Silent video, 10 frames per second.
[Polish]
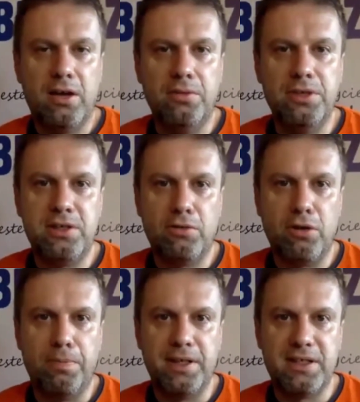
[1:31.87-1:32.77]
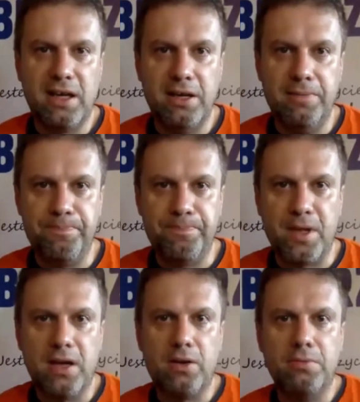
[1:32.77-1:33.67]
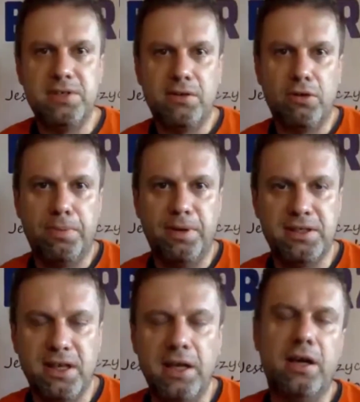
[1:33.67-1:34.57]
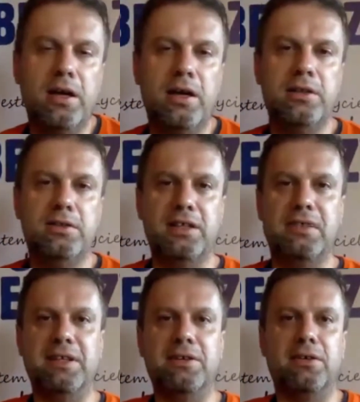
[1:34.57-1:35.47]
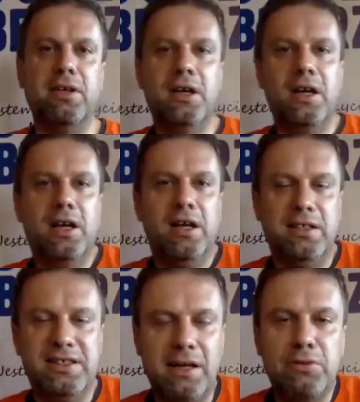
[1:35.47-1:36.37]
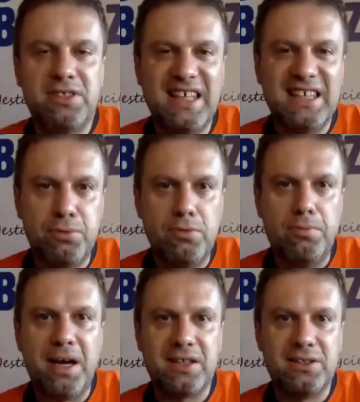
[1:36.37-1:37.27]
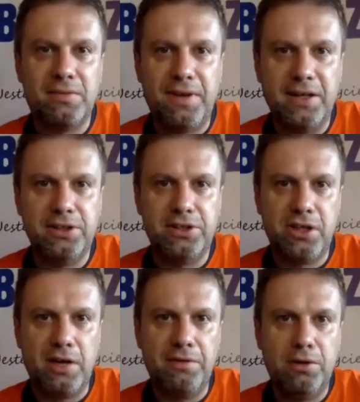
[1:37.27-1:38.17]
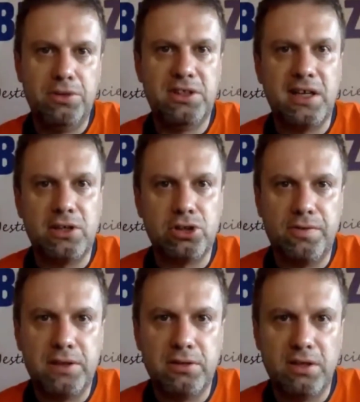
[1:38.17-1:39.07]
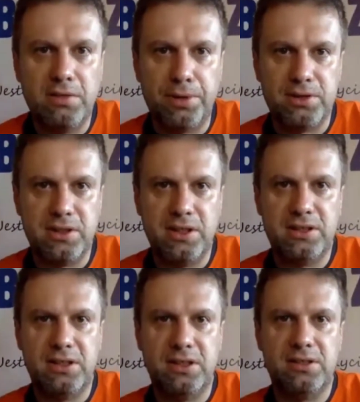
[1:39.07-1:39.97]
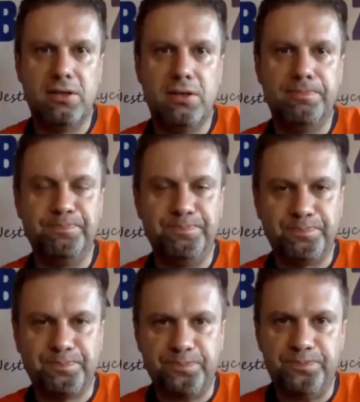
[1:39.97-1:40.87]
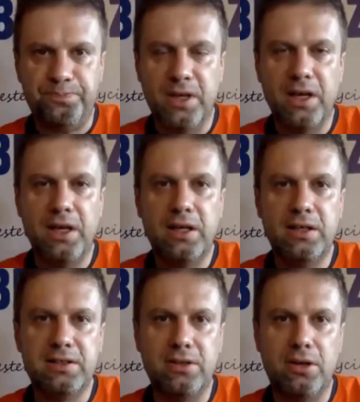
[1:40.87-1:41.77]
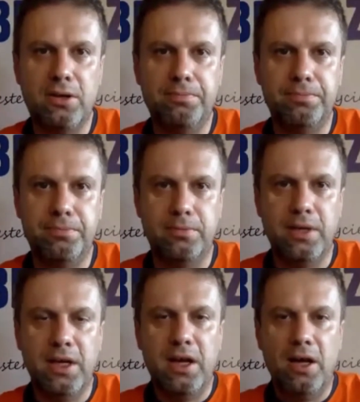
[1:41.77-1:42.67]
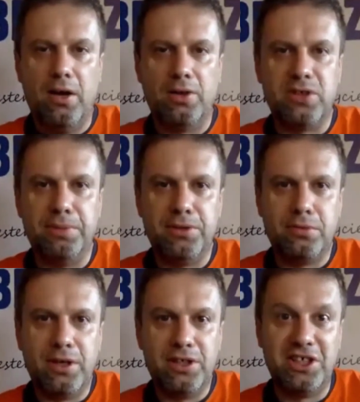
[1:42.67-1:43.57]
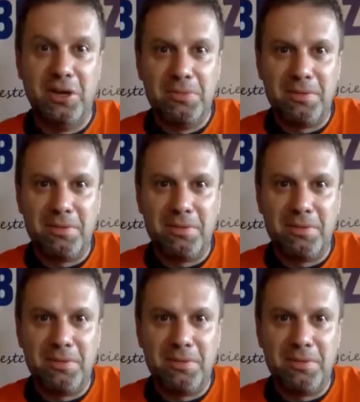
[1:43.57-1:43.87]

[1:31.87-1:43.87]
Komisji Europejskiej, Komisji Europejskiej, tak zwanego jest cały zespół bardzo fajnych, ciekawych ludzi zaangażowanych w ten proces. Są E, są osoby, które żyją